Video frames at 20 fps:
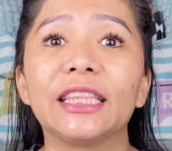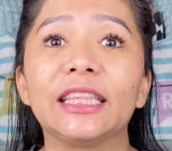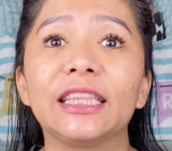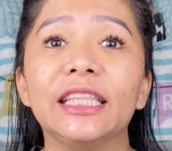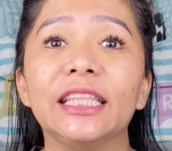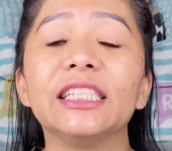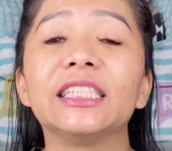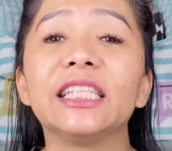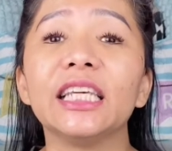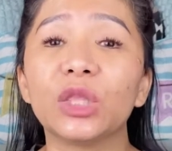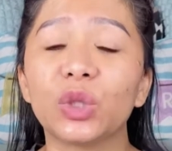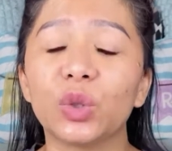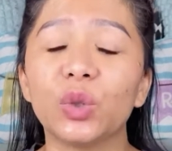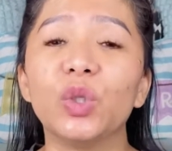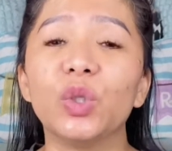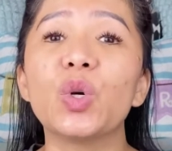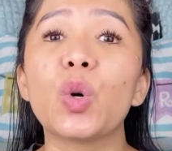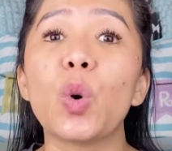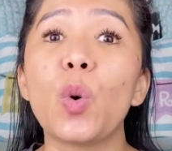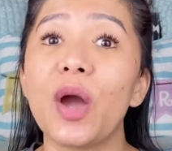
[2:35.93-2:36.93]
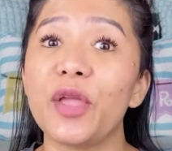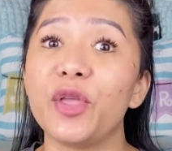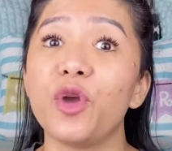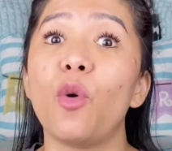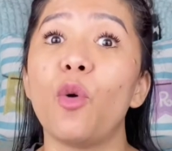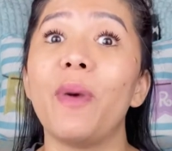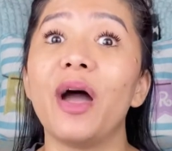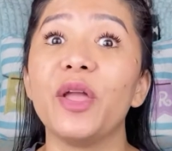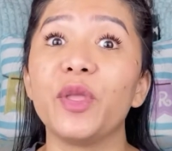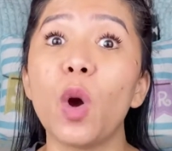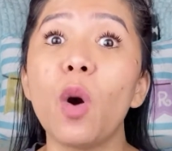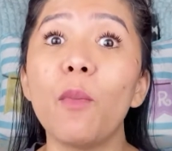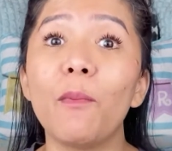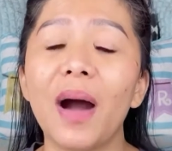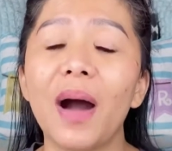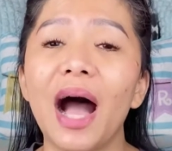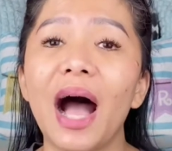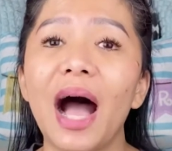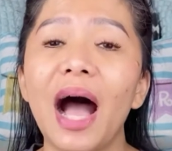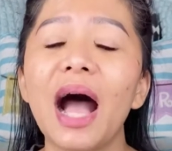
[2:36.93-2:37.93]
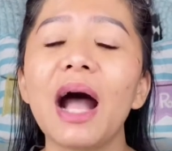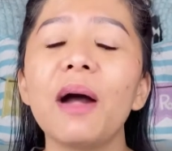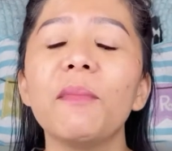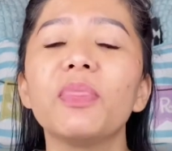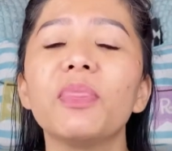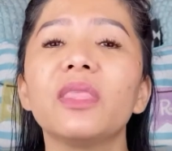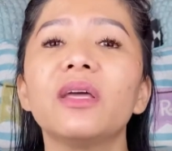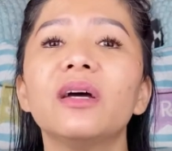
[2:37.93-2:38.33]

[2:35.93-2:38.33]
di situ gue nyoba-nyoba